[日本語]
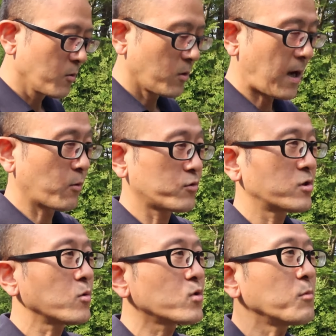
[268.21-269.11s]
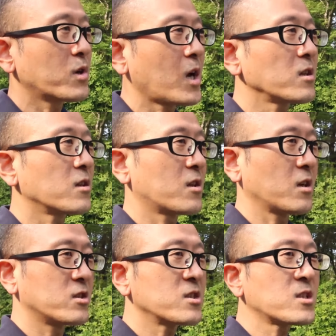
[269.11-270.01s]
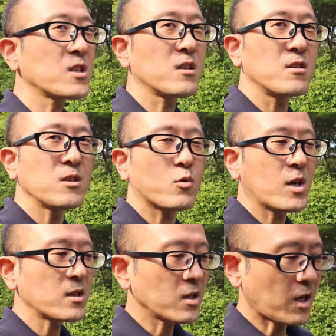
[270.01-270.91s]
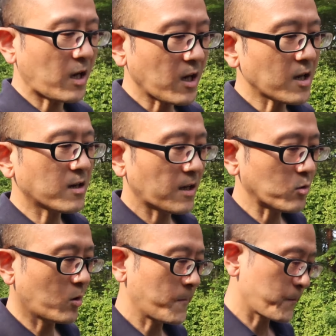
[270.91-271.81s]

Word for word: あの仕事もないんだったら実家でニートやってりゃええやんかと